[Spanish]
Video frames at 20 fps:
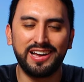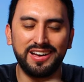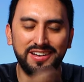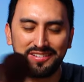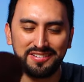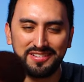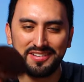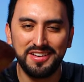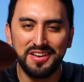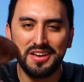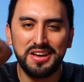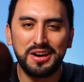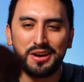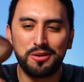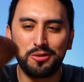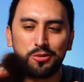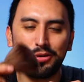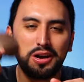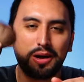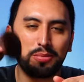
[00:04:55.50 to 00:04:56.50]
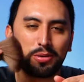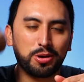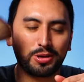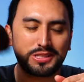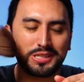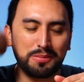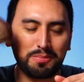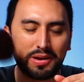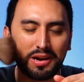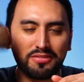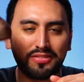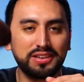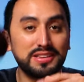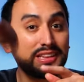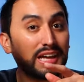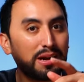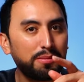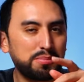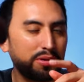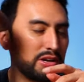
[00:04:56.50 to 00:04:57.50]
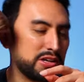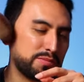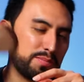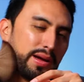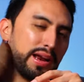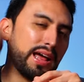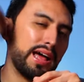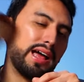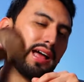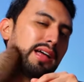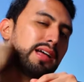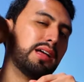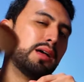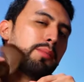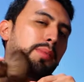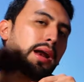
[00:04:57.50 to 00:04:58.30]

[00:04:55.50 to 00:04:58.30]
era una brocha para afeitar, pero es para,